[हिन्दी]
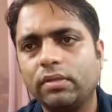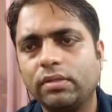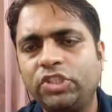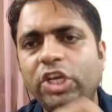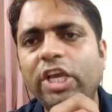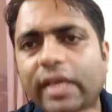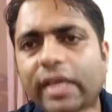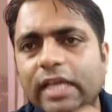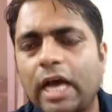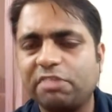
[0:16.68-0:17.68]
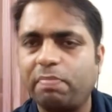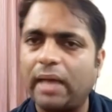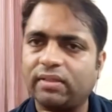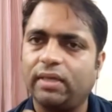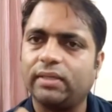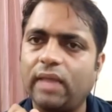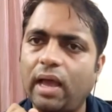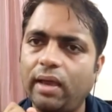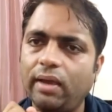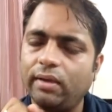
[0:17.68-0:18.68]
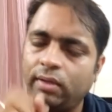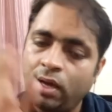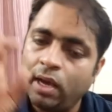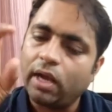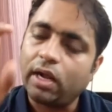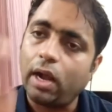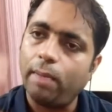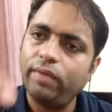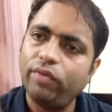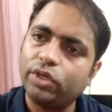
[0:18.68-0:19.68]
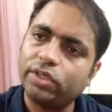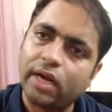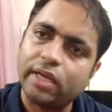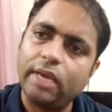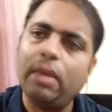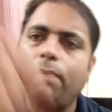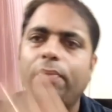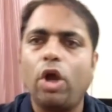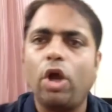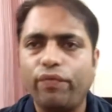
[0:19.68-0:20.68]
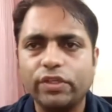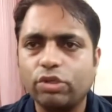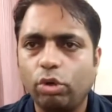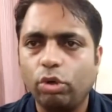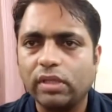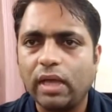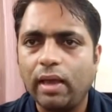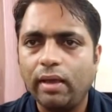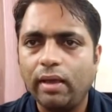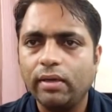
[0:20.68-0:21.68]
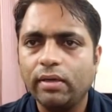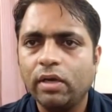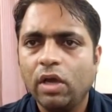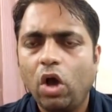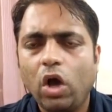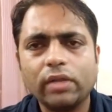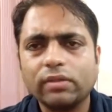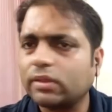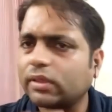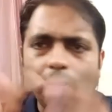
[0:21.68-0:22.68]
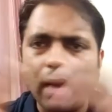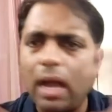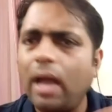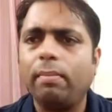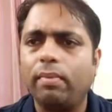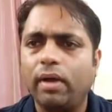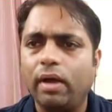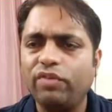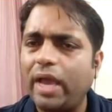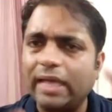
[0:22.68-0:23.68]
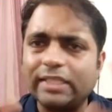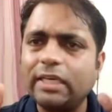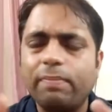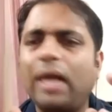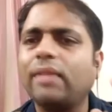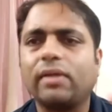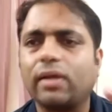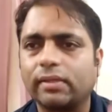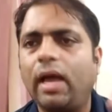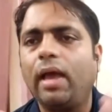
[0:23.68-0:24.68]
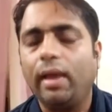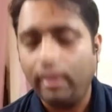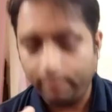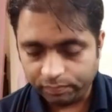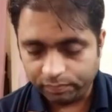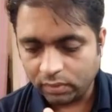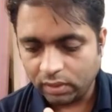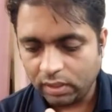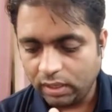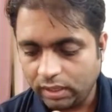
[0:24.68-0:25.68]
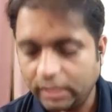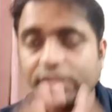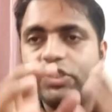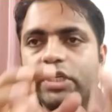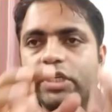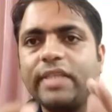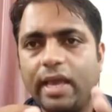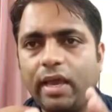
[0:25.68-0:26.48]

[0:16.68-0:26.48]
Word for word: चीन के साथ बात करता है कभी वो टर्की में अपना ऑफिस खोलता है और तमाम वो ऐसी बात करता है कि जिससे